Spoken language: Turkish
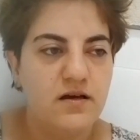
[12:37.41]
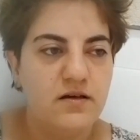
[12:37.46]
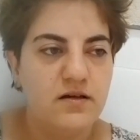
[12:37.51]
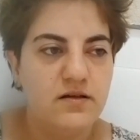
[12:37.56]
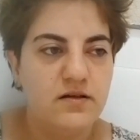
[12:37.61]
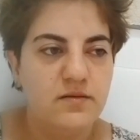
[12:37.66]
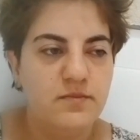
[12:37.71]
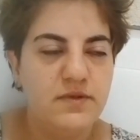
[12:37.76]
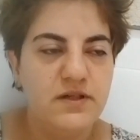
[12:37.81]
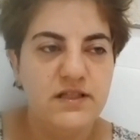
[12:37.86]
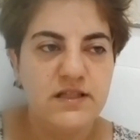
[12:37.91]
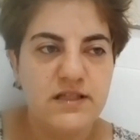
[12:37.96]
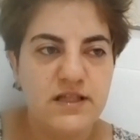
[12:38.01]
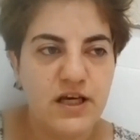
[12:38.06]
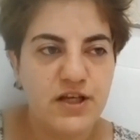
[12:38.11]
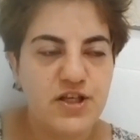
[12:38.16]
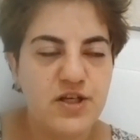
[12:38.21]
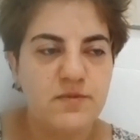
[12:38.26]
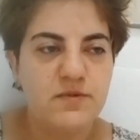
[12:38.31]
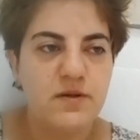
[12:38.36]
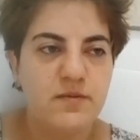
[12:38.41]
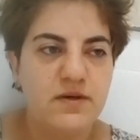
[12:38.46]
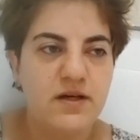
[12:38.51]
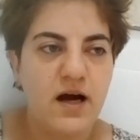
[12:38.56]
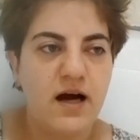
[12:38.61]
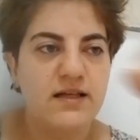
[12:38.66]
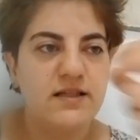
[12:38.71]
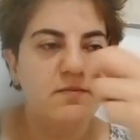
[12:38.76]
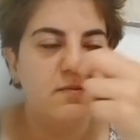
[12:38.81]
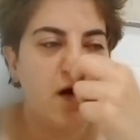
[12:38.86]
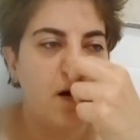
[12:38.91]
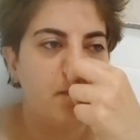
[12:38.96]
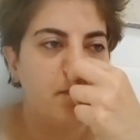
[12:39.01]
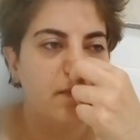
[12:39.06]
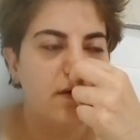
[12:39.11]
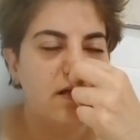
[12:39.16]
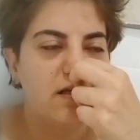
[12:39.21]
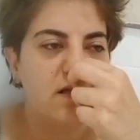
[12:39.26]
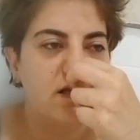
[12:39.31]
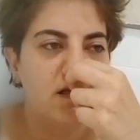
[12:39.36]
e, birinin geçip de bir yardım
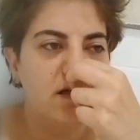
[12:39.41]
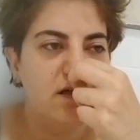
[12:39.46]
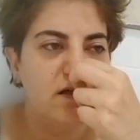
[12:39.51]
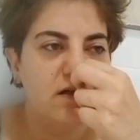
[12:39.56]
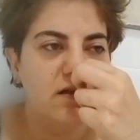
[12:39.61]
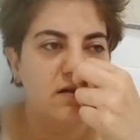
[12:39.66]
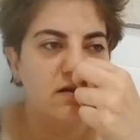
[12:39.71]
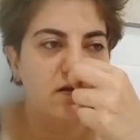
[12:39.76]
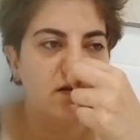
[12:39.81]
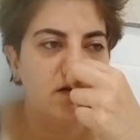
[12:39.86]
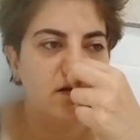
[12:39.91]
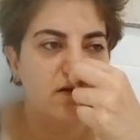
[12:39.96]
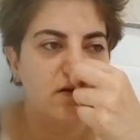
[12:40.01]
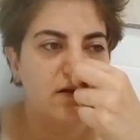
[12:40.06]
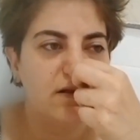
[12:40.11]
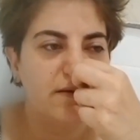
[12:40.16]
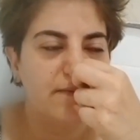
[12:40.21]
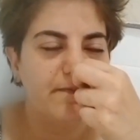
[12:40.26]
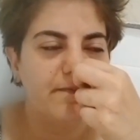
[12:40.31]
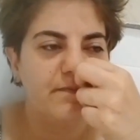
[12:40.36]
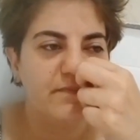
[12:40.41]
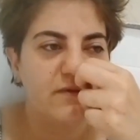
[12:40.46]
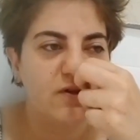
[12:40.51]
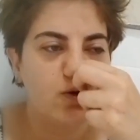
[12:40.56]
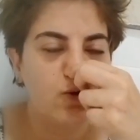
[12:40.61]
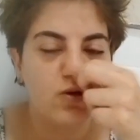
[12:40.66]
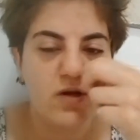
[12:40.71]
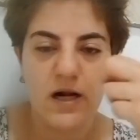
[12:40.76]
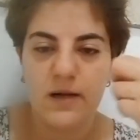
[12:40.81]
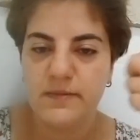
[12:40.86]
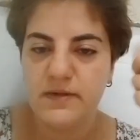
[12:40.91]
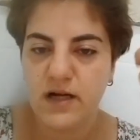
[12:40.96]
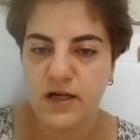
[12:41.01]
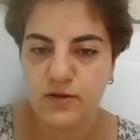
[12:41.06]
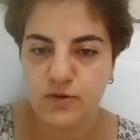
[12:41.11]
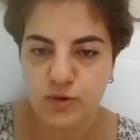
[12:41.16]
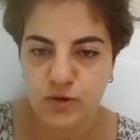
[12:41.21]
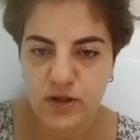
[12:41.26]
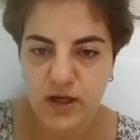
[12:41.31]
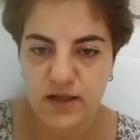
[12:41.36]
yapması e, güzel bir
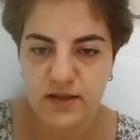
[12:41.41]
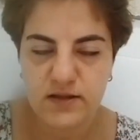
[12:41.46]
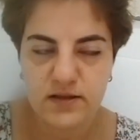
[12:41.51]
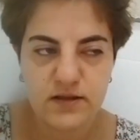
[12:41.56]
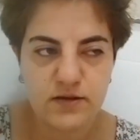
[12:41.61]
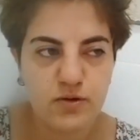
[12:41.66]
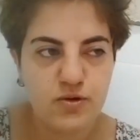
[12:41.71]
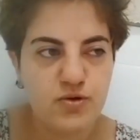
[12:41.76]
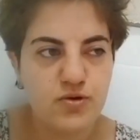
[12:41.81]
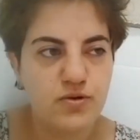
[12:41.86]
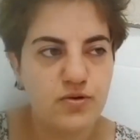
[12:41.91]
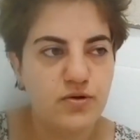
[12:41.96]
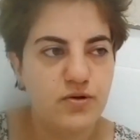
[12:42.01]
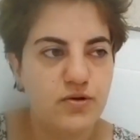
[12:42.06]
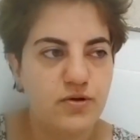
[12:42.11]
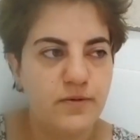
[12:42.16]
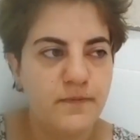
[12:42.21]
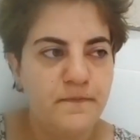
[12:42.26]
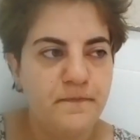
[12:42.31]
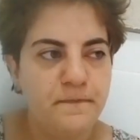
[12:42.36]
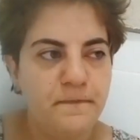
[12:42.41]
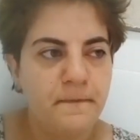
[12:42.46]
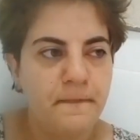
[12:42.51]
yankı uyandırdı çünkü